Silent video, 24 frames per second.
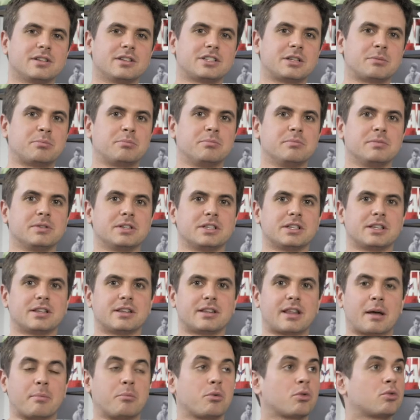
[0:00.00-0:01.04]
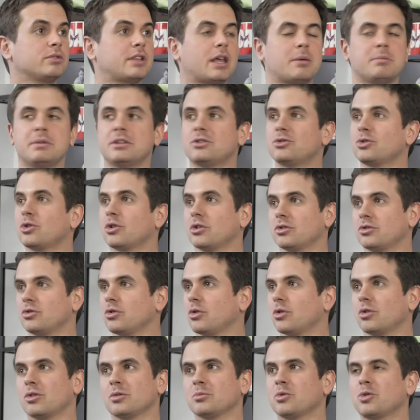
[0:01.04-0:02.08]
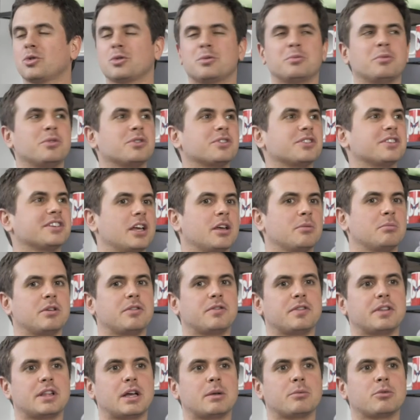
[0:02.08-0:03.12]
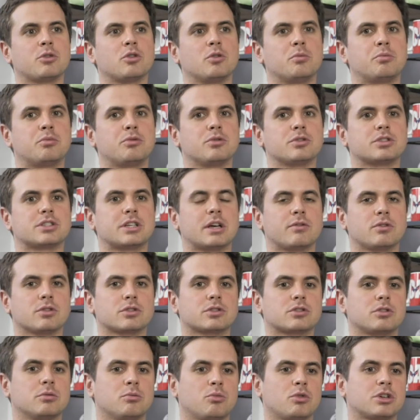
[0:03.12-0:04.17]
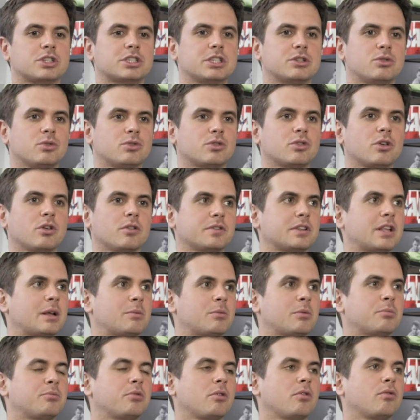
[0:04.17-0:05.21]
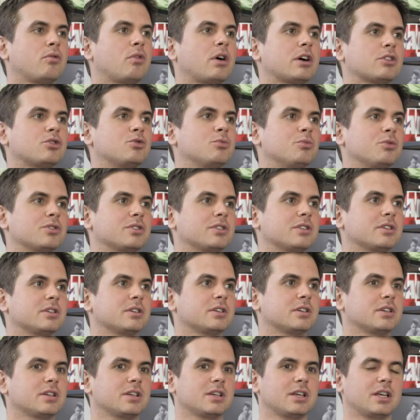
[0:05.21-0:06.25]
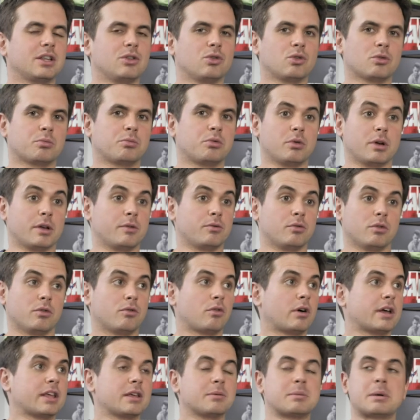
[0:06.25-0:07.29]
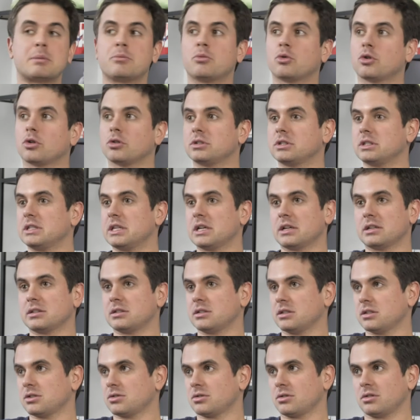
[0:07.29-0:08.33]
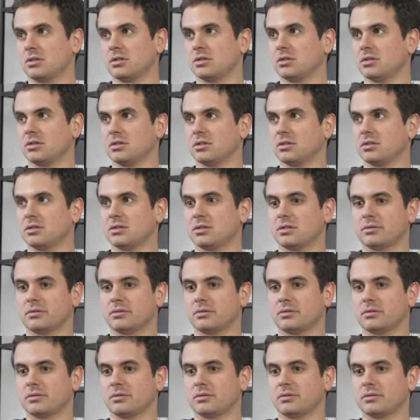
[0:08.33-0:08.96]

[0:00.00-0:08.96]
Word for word: tu as beaucoup d'amis, tu, rencontres beaucoup de monde. Mais finalement, le plus j'avance, le moins j'ai de temps finalement pour voir du monde. Et donc, pour, et vous le voyez même au quotidien ici, genre, euh,